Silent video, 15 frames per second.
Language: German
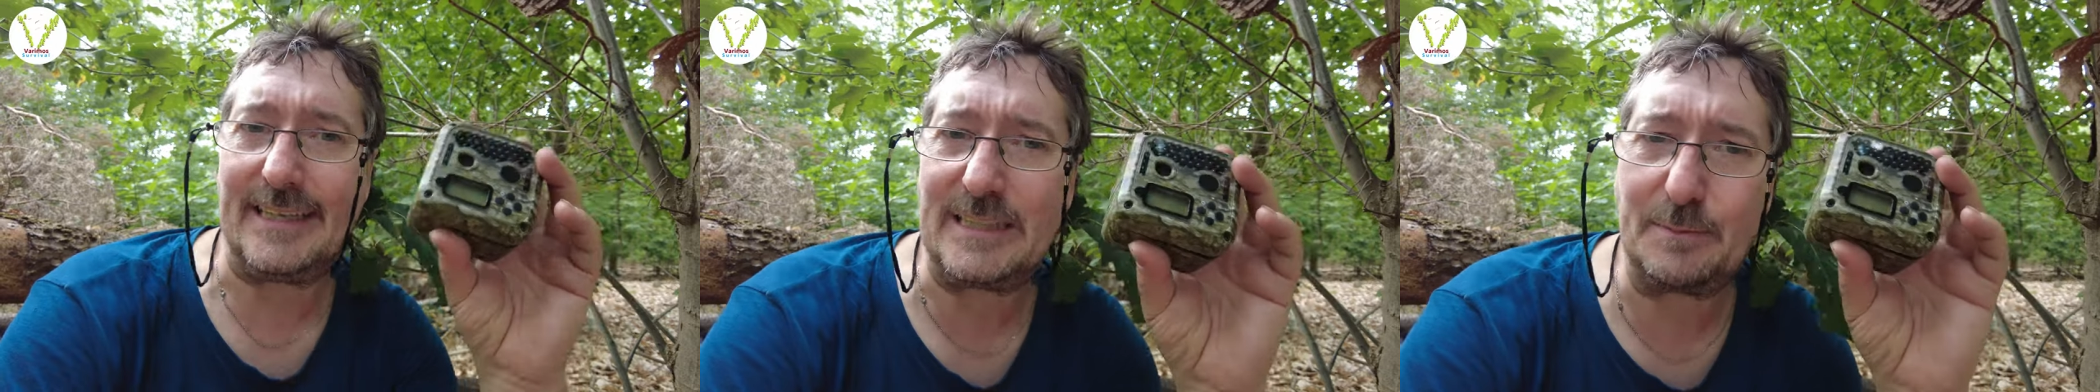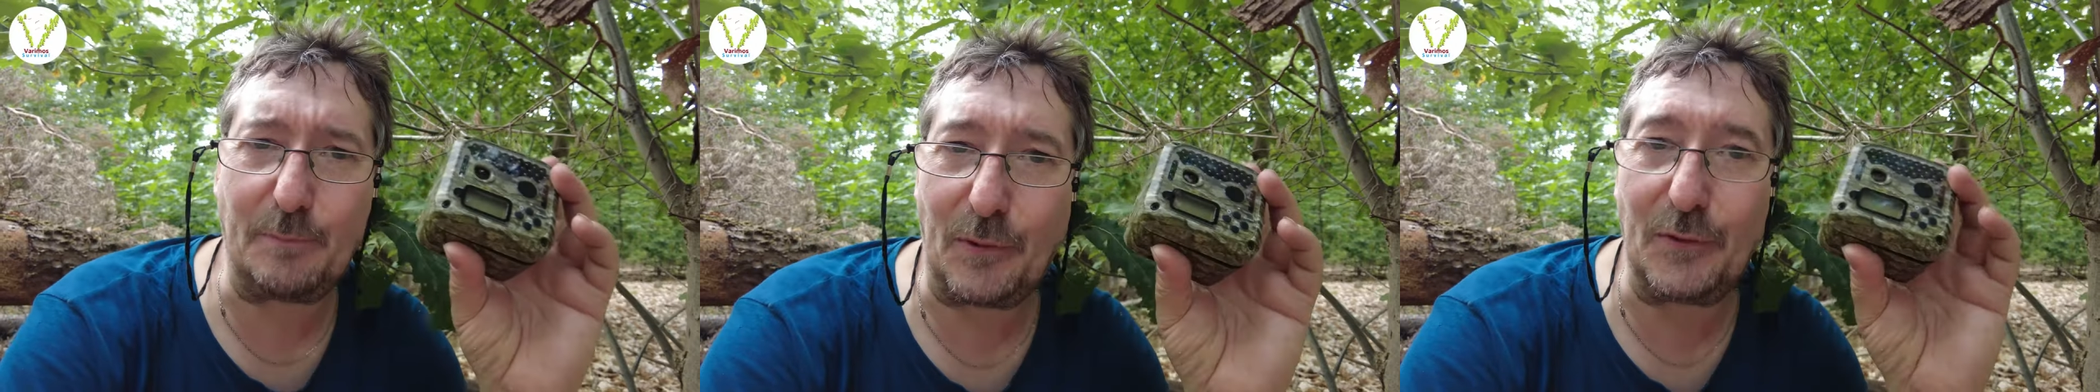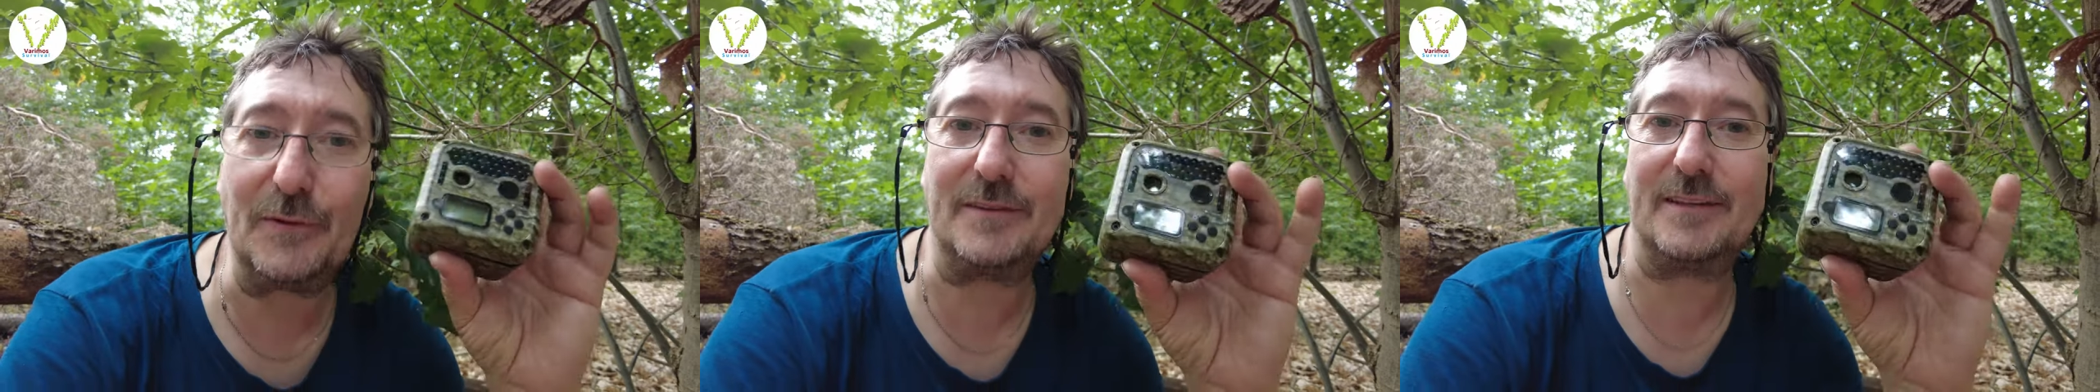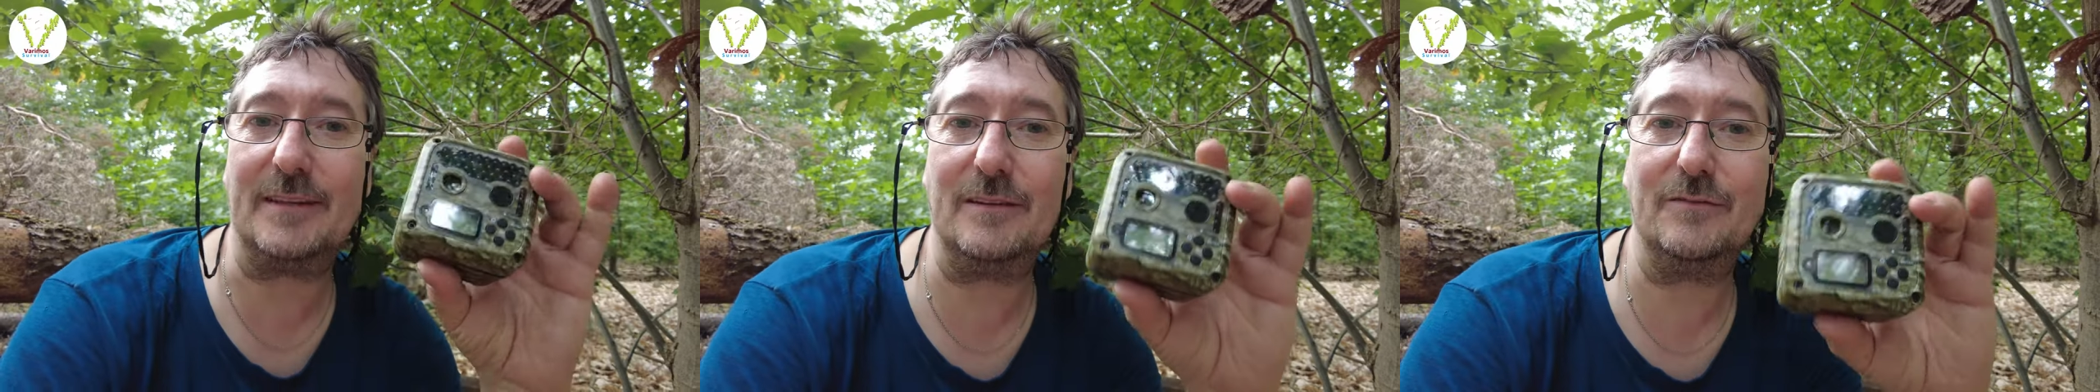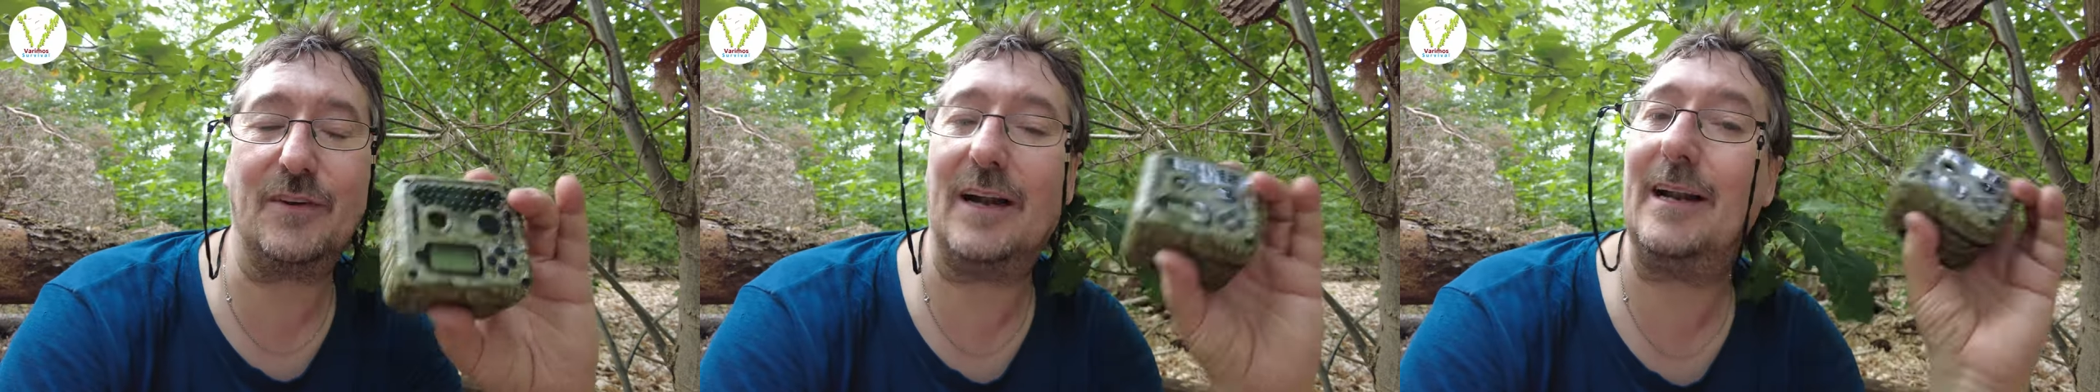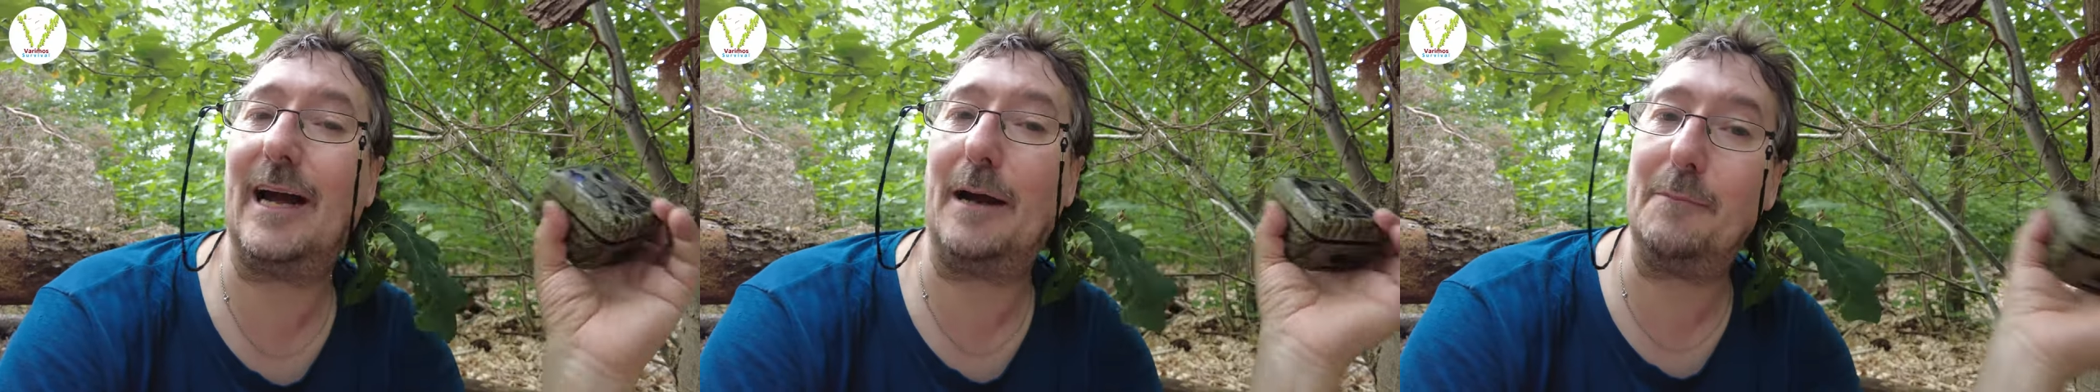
Ist Blödsinn, weil